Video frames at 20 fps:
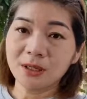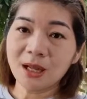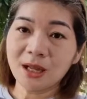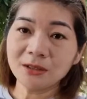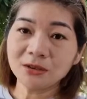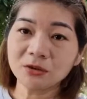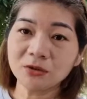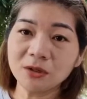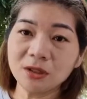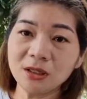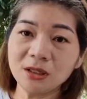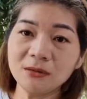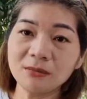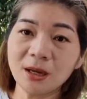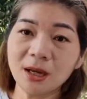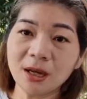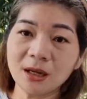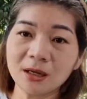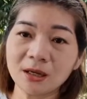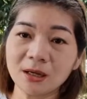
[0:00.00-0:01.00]
ได้ต้นนี้
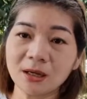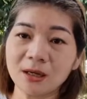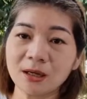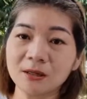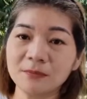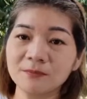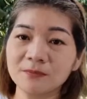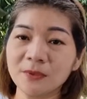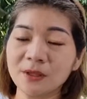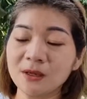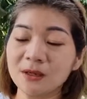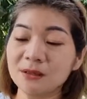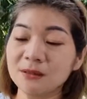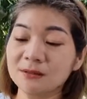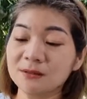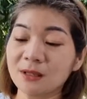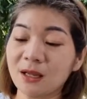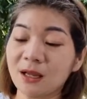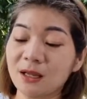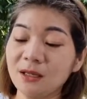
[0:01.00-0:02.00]
มานะคะ
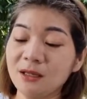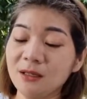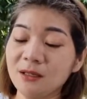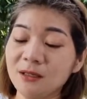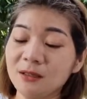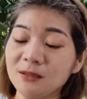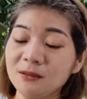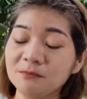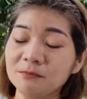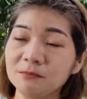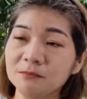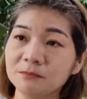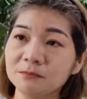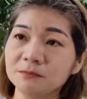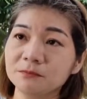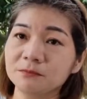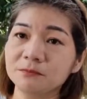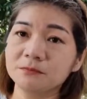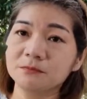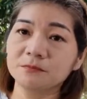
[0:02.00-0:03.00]
ไซส์
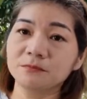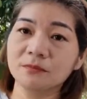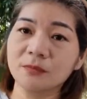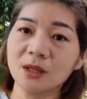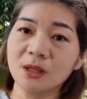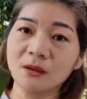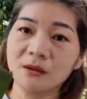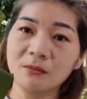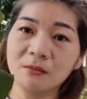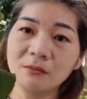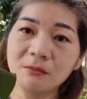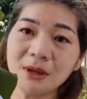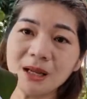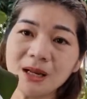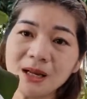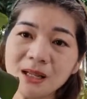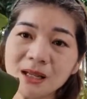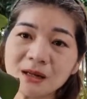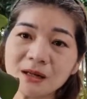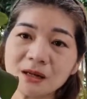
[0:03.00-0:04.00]
ไม่
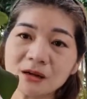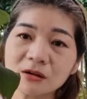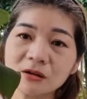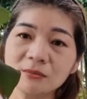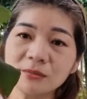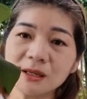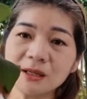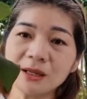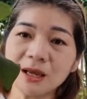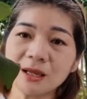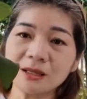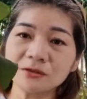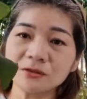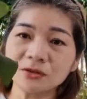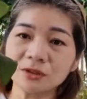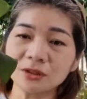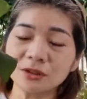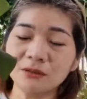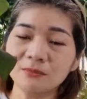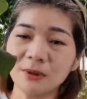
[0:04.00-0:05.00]
เล็กแล้วก็ไม่ใหญ่จ
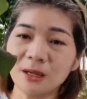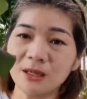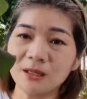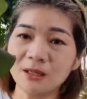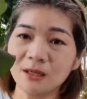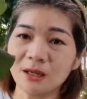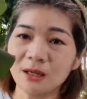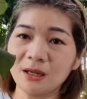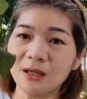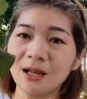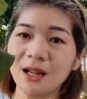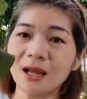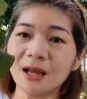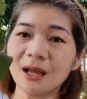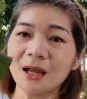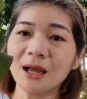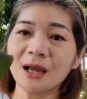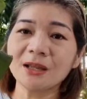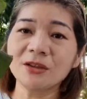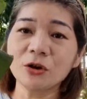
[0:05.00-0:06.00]
นเกินไปนะคะ รา
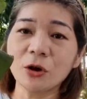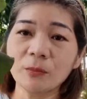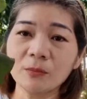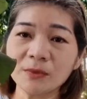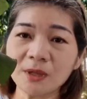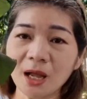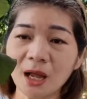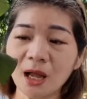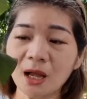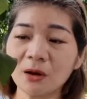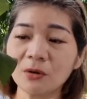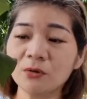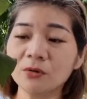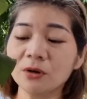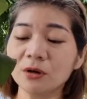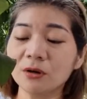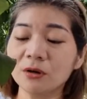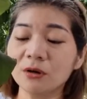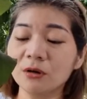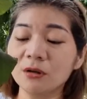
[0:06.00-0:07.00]
คาย่อมยาว
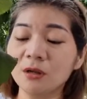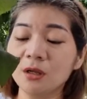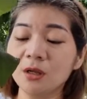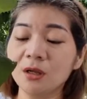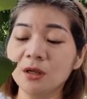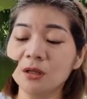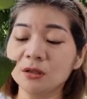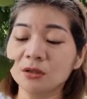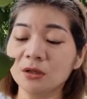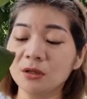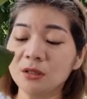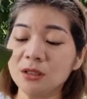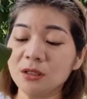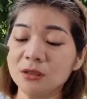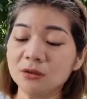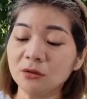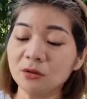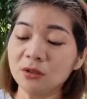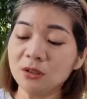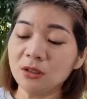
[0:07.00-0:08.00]
เนาะตอนนี้
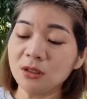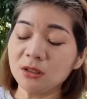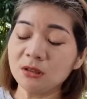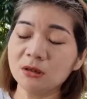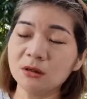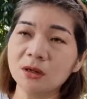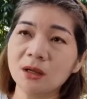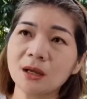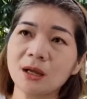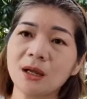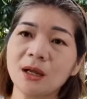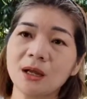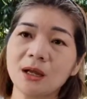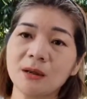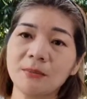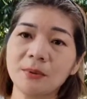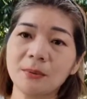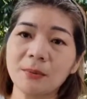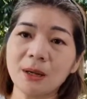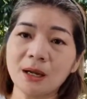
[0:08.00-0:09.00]
ต้นนี้ก็ราคา
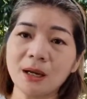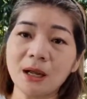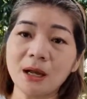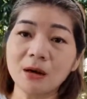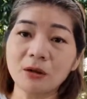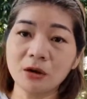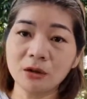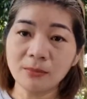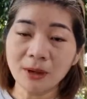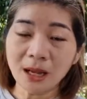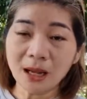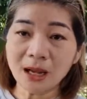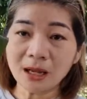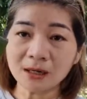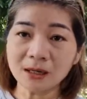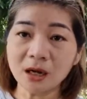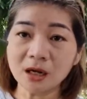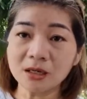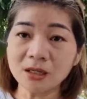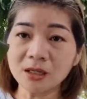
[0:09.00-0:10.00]
ประมาณ 500 บาท
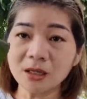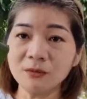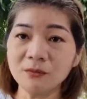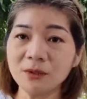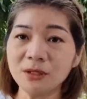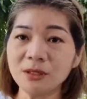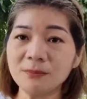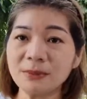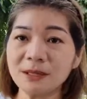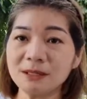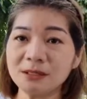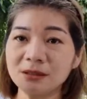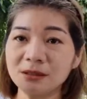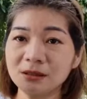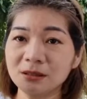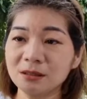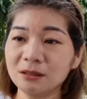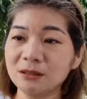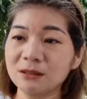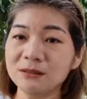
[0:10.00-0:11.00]
นะที่ไอวี่ไป
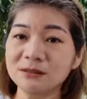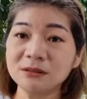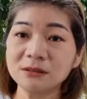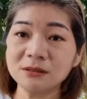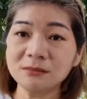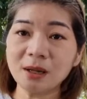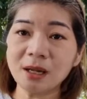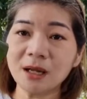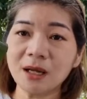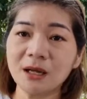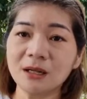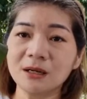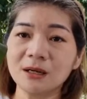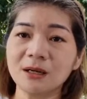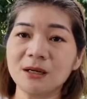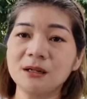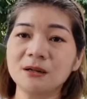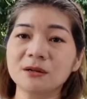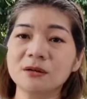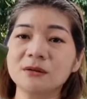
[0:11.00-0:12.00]
ซื้อมานะ
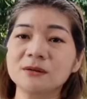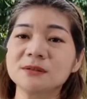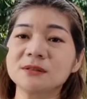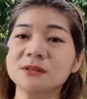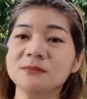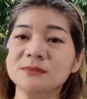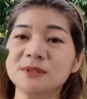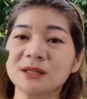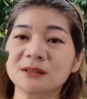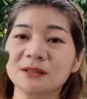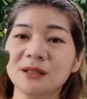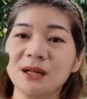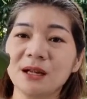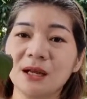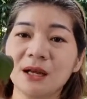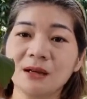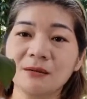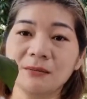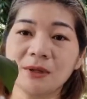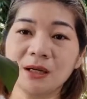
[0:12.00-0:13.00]
คะ แล้วก็สืบจากต
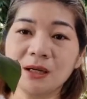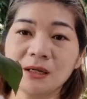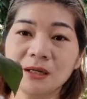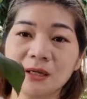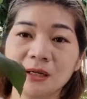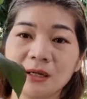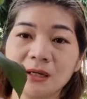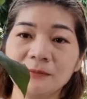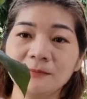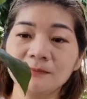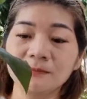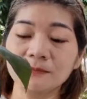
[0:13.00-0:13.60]
ลาดมานะคะ